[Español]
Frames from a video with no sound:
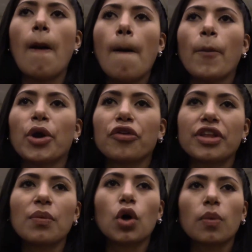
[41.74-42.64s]
Bueno,
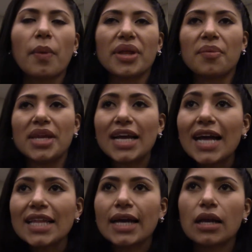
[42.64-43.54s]
tenemos Copa
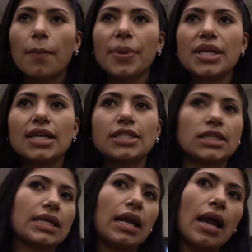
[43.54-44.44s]
Panamericana, Gran Prix en
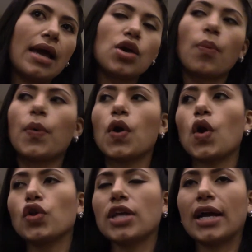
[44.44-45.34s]
Chiclayo,
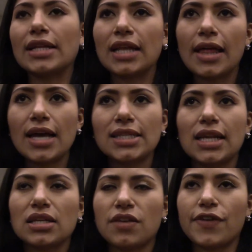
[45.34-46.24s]
Polonia, Canadá y si
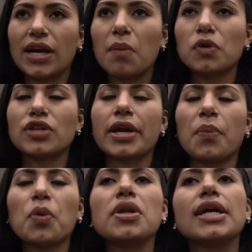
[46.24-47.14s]
clasificamos a
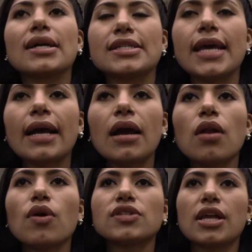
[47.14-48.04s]
República Checa.
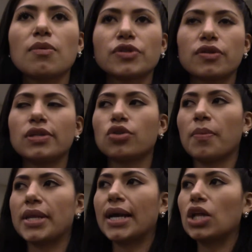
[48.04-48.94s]
Luego estaremos en el
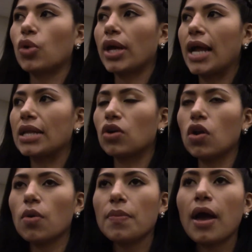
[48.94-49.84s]
Sudamericano en Cali,
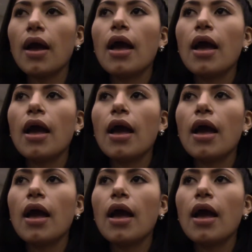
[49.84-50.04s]
Colombia.